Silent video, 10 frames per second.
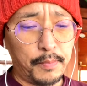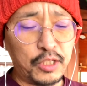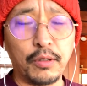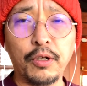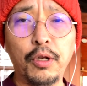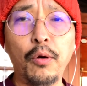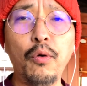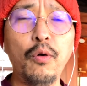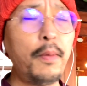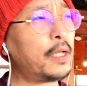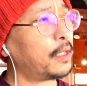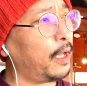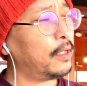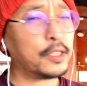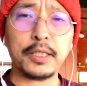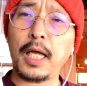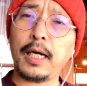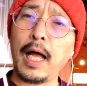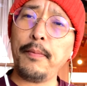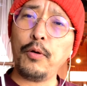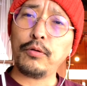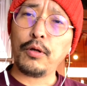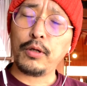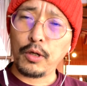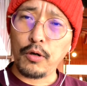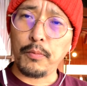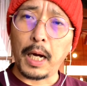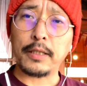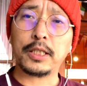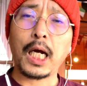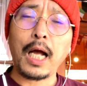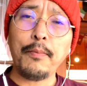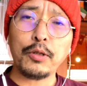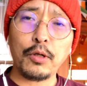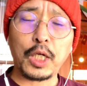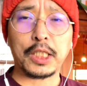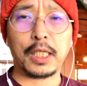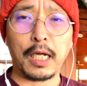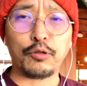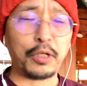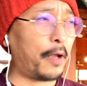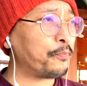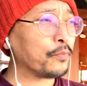まず、龍馬家、坂本龍馬、坂本家じゃなくて、